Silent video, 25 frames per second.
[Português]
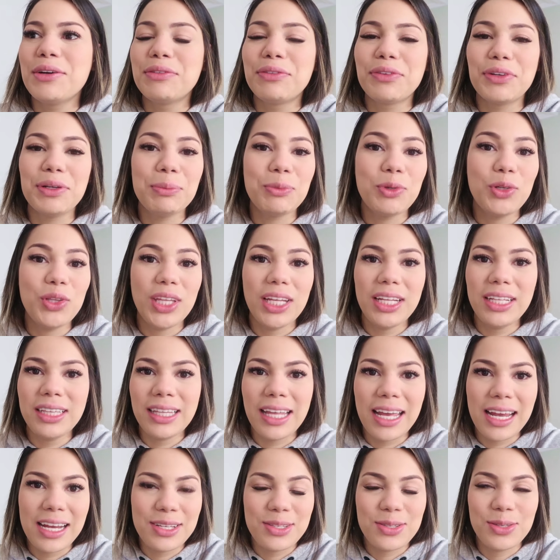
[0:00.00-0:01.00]
Foi muito
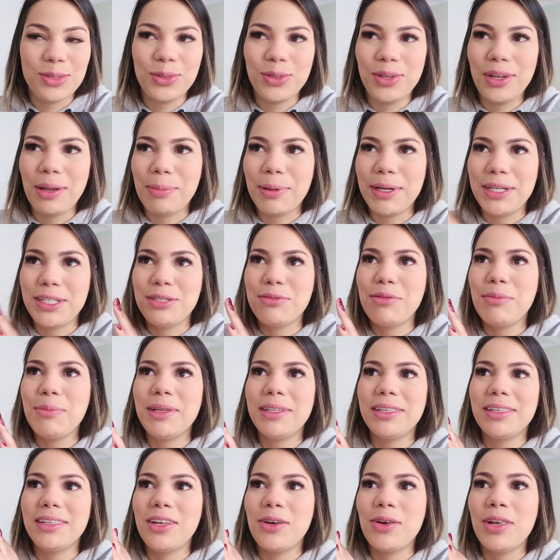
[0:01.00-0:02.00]
intenso tudo, a partir do
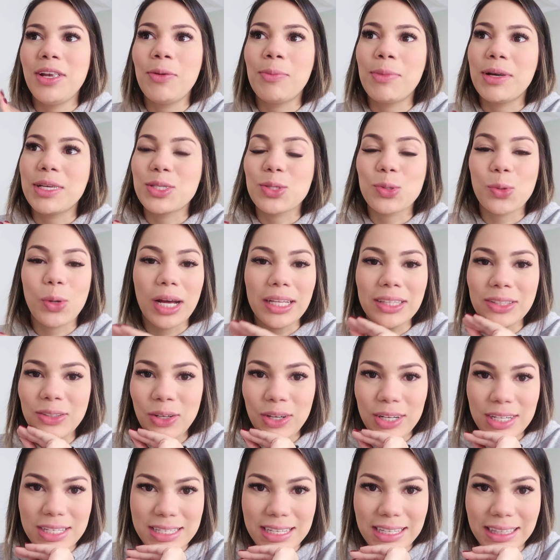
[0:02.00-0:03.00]
momento que deu ali umas
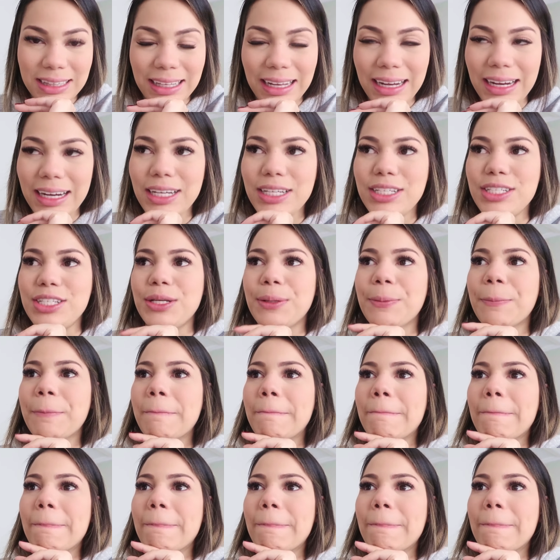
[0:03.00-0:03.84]
4 horas da tarde,